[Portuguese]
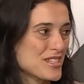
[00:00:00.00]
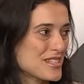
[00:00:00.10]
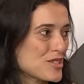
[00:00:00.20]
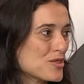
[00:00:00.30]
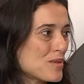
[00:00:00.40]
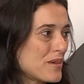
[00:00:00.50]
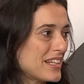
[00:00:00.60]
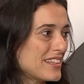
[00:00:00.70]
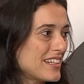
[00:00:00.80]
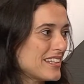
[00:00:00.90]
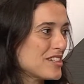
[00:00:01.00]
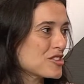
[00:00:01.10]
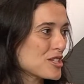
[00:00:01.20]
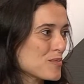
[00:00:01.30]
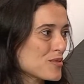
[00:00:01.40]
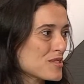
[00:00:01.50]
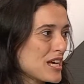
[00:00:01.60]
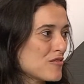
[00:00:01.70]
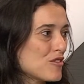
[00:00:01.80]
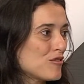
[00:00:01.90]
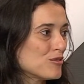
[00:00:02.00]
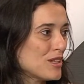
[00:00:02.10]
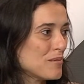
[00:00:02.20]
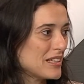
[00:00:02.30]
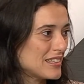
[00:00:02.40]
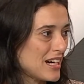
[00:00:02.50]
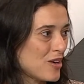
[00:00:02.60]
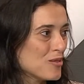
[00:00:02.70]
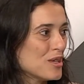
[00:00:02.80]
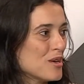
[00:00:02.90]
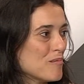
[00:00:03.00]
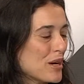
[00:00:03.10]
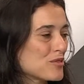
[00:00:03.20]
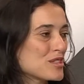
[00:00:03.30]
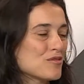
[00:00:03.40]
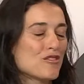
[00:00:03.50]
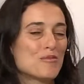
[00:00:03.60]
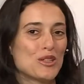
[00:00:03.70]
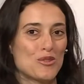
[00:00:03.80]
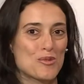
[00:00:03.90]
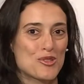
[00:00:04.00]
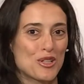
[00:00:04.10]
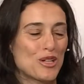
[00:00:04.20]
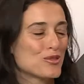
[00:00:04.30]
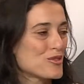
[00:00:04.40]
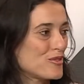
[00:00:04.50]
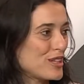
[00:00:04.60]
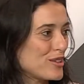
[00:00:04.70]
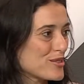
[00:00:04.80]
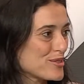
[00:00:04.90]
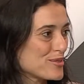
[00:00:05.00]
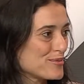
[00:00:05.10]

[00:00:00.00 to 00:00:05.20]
exercício da parentalidade responsável é fundamental para o desenvolvimento emocional dos filhos.